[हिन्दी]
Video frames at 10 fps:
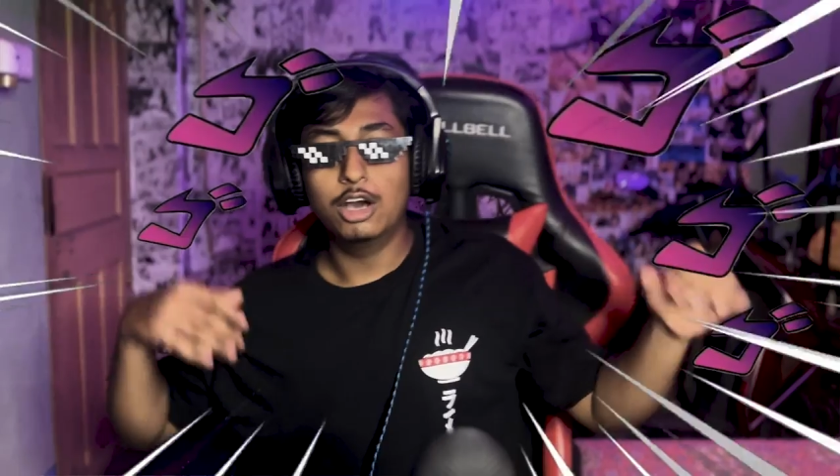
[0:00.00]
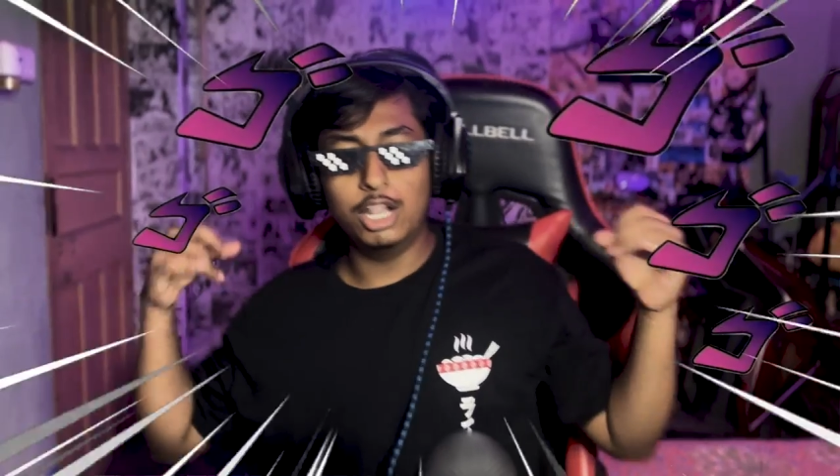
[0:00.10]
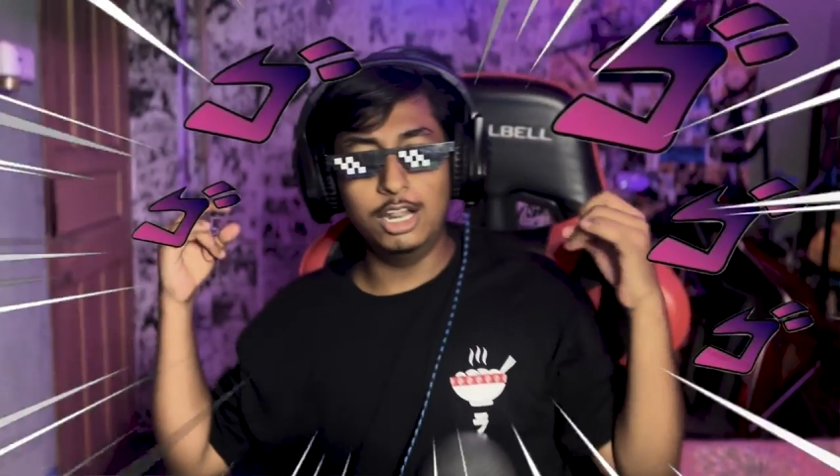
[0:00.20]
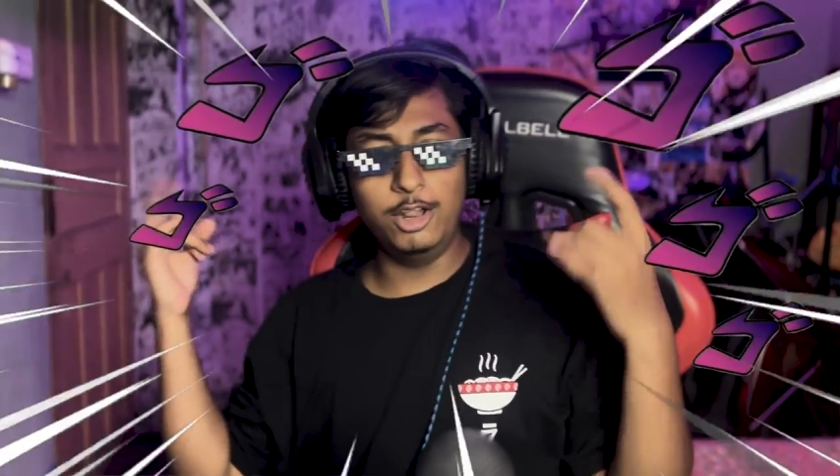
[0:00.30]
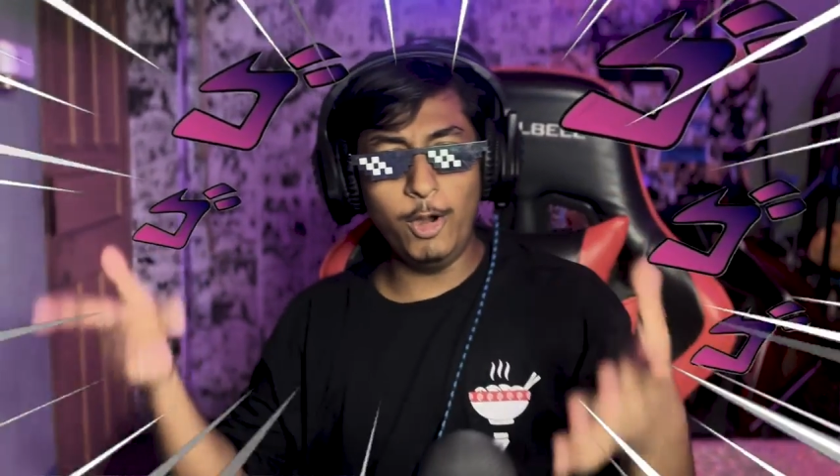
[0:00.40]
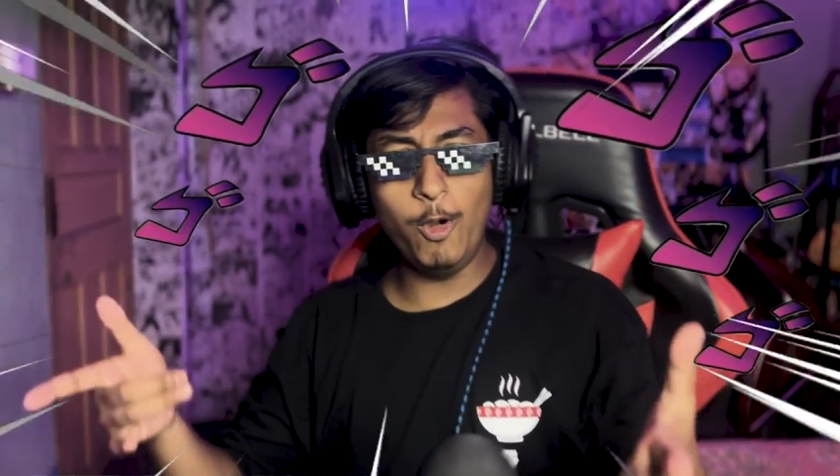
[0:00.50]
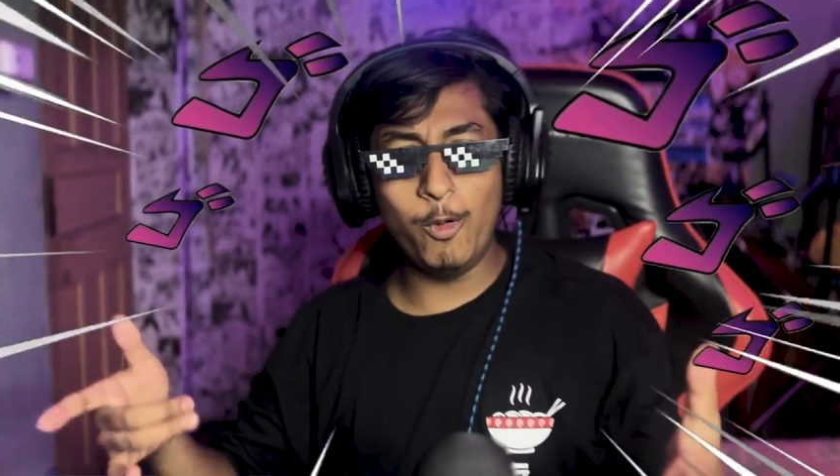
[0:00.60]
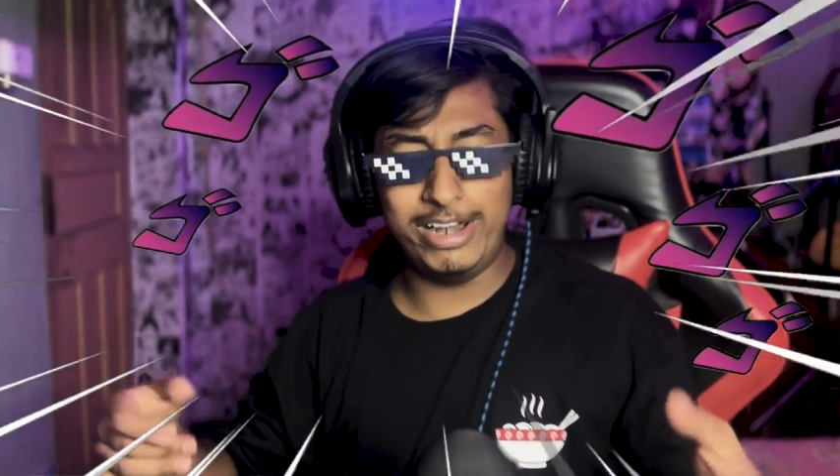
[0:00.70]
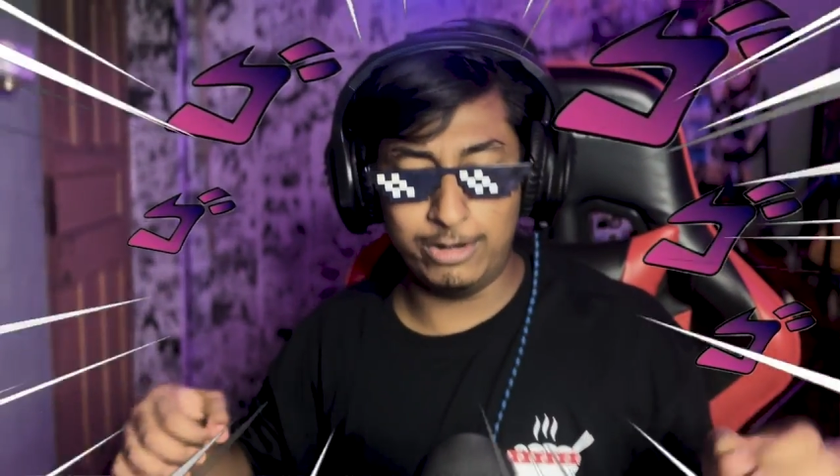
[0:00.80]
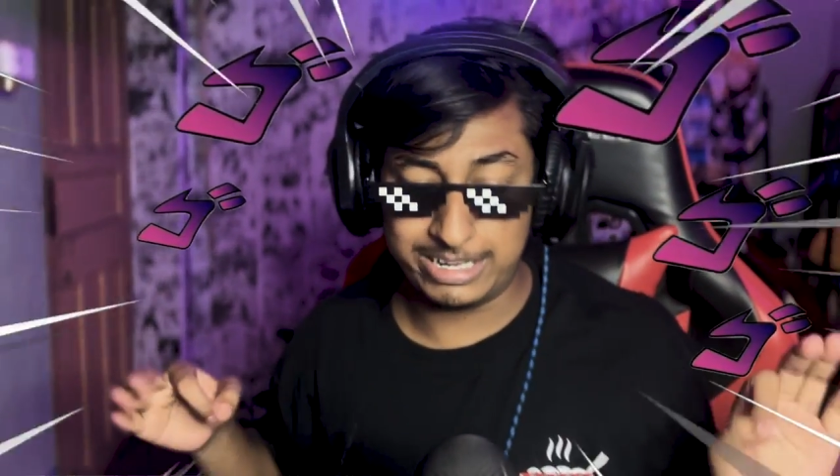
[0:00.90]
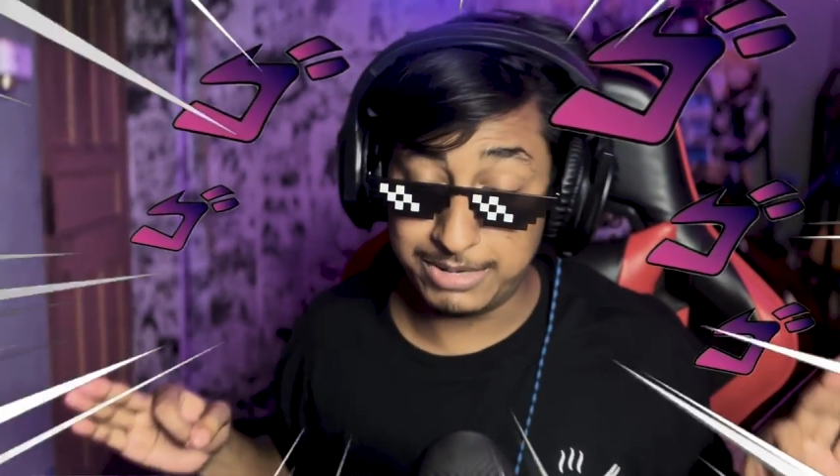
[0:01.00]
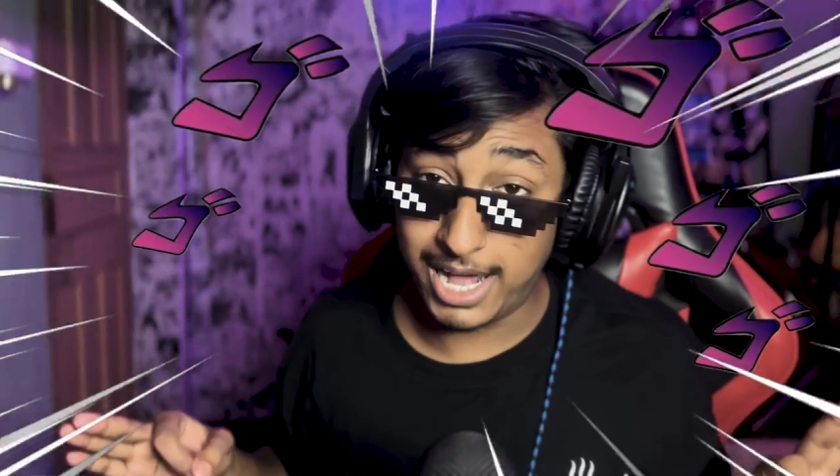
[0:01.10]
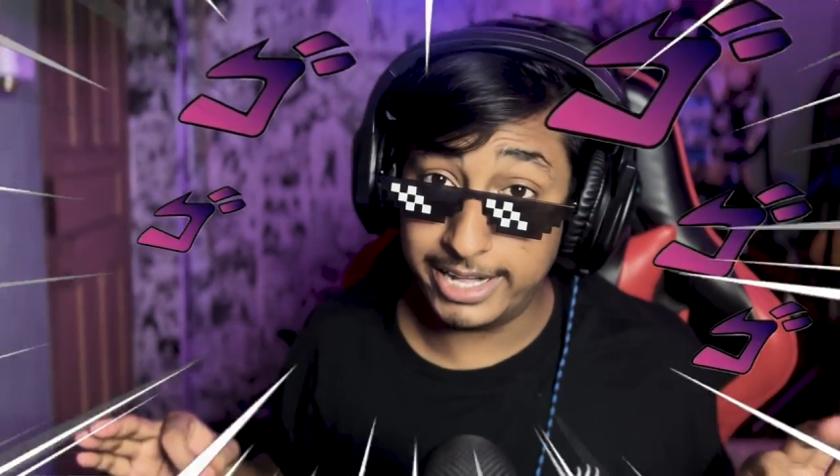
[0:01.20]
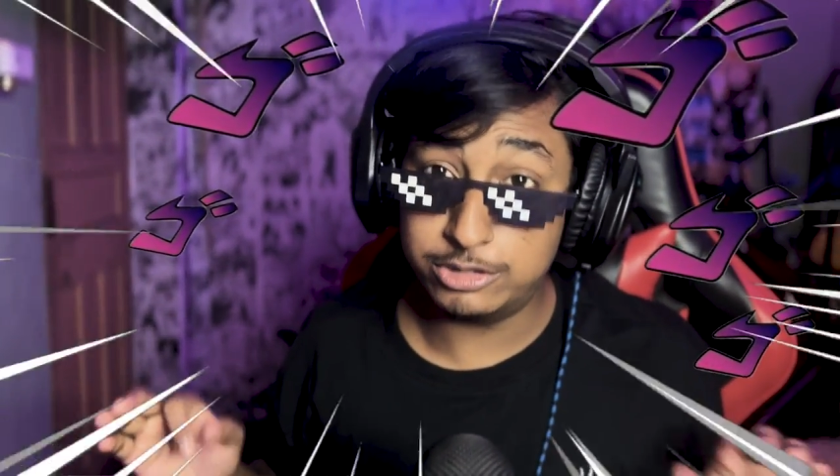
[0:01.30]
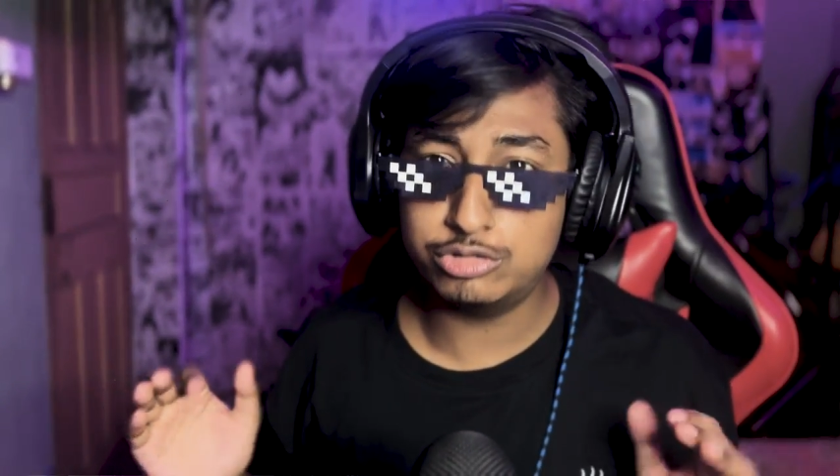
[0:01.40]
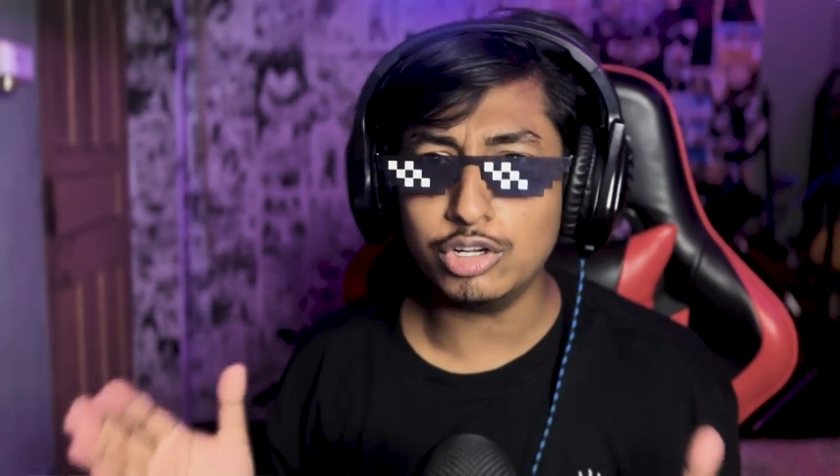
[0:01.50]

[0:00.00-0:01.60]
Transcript: हेलो एंड वेलकम गाइस